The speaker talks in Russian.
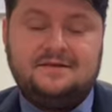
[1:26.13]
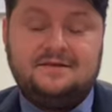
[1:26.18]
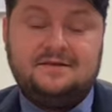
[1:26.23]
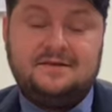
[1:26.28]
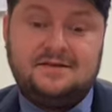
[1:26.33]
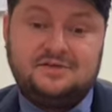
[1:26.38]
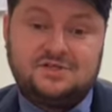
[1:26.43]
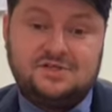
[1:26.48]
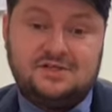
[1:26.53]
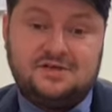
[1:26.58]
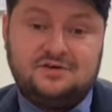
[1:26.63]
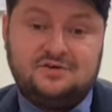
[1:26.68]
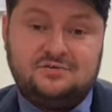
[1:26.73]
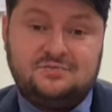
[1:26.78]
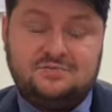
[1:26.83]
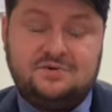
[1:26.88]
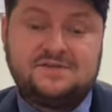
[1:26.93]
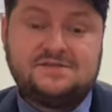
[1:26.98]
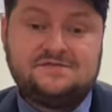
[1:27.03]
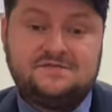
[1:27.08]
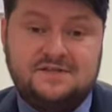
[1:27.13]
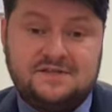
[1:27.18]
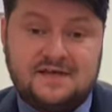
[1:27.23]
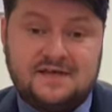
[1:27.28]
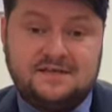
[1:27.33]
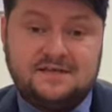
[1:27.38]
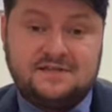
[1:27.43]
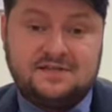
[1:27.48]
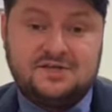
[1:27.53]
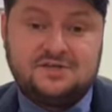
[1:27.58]
Я желаю
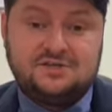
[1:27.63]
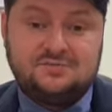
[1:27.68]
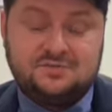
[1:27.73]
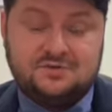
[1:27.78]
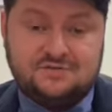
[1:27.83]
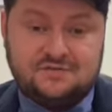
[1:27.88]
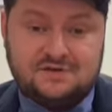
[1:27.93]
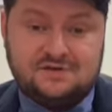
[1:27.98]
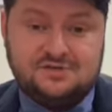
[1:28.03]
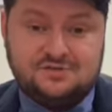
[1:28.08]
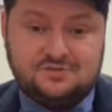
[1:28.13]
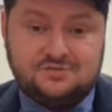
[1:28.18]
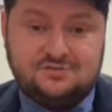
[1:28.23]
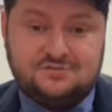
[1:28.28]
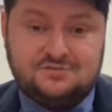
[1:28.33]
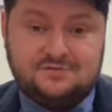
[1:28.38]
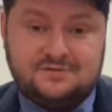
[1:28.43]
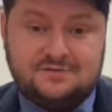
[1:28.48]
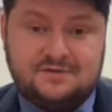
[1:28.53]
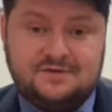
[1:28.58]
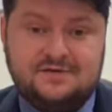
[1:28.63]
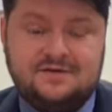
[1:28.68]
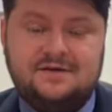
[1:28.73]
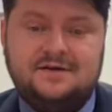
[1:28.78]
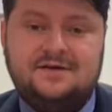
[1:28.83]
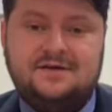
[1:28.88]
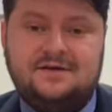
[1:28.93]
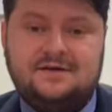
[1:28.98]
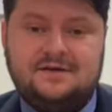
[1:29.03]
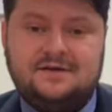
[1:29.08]
процветания нашему дворцу,
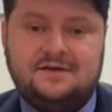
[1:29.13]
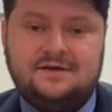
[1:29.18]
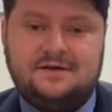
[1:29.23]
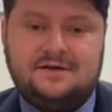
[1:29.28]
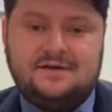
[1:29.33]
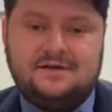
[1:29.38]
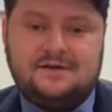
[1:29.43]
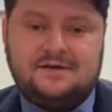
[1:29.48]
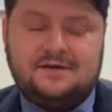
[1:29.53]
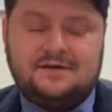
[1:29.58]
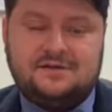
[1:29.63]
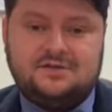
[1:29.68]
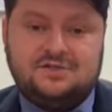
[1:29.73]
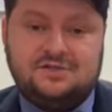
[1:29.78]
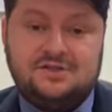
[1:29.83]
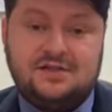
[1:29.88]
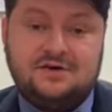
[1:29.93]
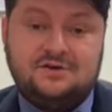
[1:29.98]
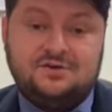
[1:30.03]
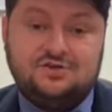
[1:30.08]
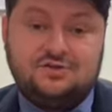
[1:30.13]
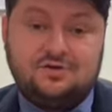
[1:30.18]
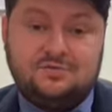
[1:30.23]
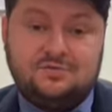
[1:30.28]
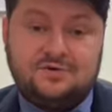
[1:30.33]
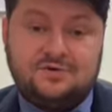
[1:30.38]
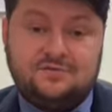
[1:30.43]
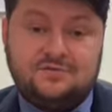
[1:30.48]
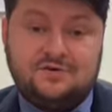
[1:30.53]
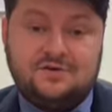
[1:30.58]
желаю, чтобы
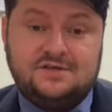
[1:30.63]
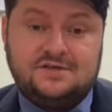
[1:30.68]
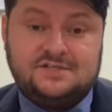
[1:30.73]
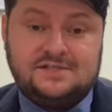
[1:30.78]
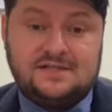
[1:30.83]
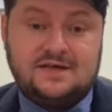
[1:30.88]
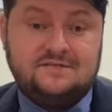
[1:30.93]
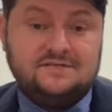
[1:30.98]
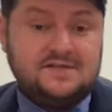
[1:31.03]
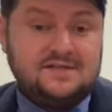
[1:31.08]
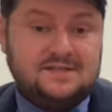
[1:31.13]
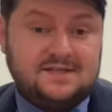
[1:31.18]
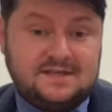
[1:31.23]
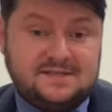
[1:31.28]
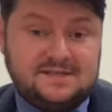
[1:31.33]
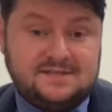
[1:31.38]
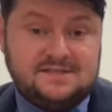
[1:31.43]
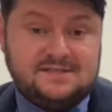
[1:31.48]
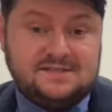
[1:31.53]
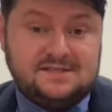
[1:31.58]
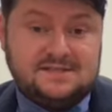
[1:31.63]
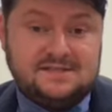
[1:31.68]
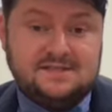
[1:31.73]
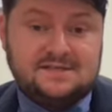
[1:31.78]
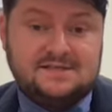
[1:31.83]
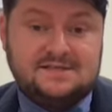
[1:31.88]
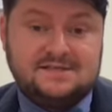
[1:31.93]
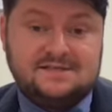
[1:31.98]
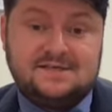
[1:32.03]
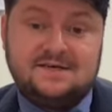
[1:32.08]
его славные традиции
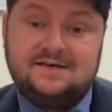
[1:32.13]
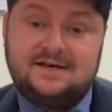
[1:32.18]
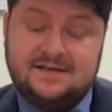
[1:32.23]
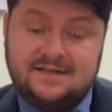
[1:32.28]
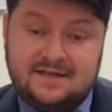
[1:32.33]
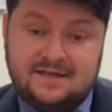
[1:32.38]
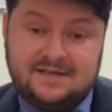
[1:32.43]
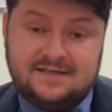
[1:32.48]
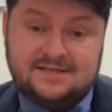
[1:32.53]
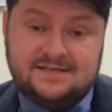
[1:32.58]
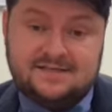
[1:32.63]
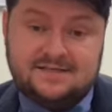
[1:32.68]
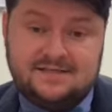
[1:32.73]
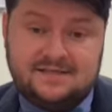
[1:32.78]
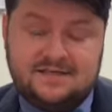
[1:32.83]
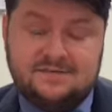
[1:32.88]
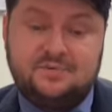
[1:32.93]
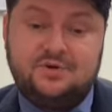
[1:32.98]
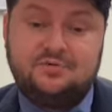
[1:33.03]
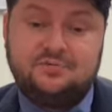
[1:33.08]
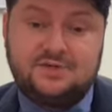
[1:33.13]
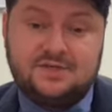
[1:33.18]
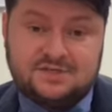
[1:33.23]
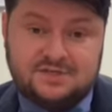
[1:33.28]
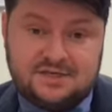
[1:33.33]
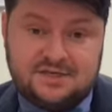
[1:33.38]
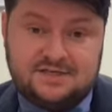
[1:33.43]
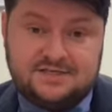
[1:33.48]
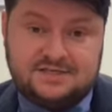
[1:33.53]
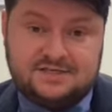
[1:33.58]
сохранялись и
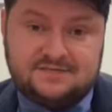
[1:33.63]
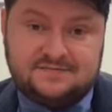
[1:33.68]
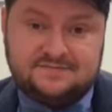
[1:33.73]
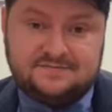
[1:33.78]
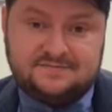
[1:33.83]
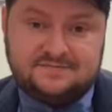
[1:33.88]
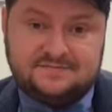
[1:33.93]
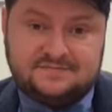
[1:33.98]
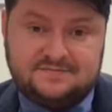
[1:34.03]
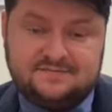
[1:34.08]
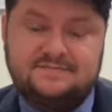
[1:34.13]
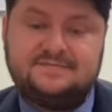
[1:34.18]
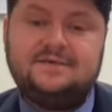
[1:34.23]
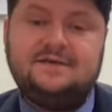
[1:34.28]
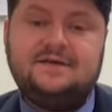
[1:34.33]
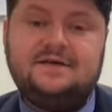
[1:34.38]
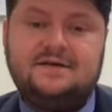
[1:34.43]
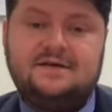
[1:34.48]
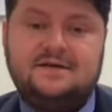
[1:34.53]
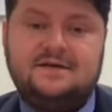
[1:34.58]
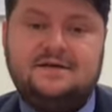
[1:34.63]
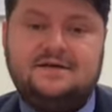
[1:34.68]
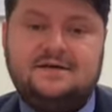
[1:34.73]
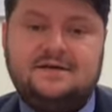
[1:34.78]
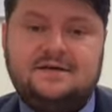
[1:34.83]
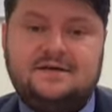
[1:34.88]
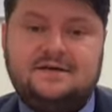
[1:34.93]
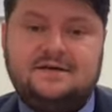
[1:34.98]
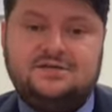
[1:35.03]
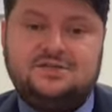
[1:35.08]
приумножались.
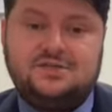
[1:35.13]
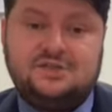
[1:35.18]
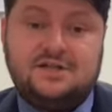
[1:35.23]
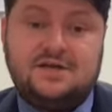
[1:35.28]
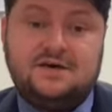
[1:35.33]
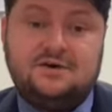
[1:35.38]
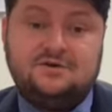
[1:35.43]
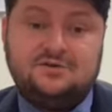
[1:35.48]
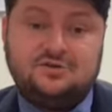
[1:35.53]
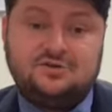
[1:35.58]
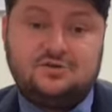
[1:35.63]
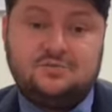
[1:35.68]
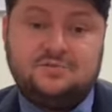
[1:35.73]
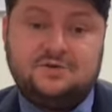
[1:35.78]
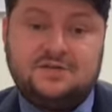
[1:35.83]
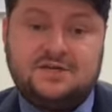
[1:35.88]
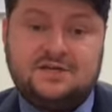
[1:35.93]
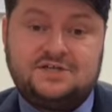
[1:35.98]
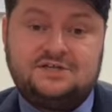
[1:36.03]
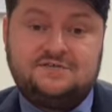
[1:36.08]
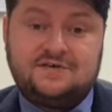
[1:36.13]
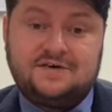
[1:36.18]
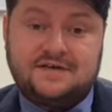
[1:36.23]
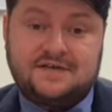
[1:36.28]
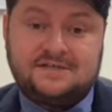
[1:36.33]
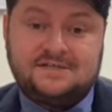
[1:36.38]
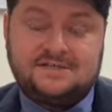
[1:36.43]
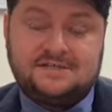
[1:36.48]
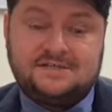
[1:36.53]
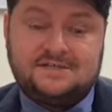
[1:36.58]
Желаю, чтобы наш
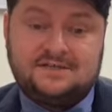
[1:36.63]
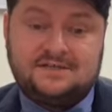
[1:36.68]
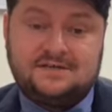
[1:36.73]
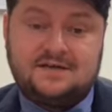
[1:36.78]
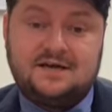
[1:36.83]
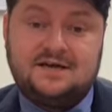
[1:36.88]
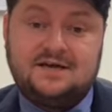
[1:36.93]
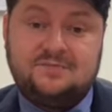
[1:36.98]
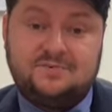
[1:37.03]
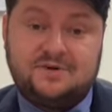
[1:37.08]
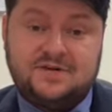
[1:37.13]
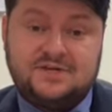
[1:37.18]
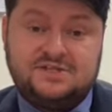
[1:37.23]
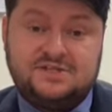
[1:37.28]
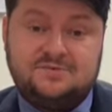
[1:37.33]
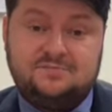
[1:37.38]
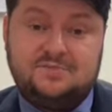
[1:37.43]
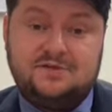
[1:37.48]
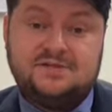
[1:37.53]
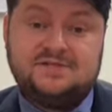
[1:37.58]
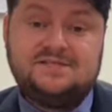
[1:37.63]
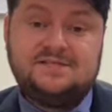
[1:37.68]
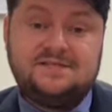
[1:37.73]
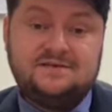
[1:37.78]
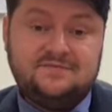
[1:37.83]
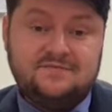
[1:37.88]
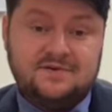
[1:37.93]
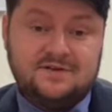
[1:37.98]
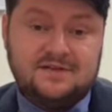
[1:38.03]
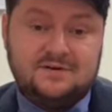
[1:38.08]
дворец, как и прежде, был
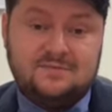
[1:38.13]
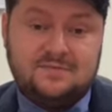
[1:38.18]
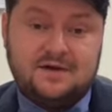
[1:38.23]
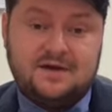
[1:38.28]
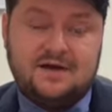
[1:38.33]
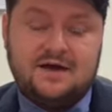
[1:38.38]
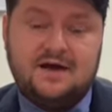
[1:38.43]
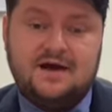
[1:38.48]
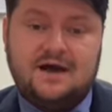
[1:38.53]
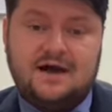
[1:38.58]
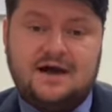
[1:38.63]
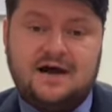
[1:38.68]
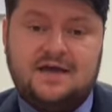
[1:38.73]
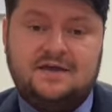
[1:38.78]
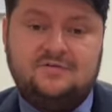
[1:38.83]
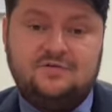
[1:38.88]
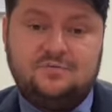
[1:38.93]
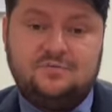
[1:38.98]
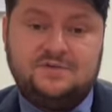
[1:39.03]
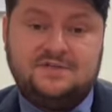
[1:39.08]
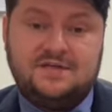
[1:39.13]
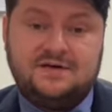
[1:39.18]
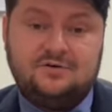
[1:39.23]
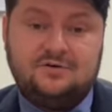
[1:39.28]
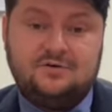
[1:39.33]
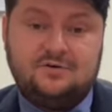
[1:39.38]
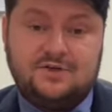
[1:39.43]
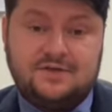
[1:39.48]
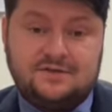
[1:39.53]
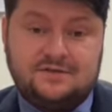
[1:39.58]
символом, а его
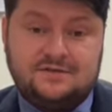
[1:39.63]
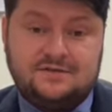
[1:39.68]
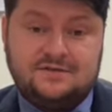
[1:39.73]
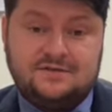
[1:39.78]
педагоги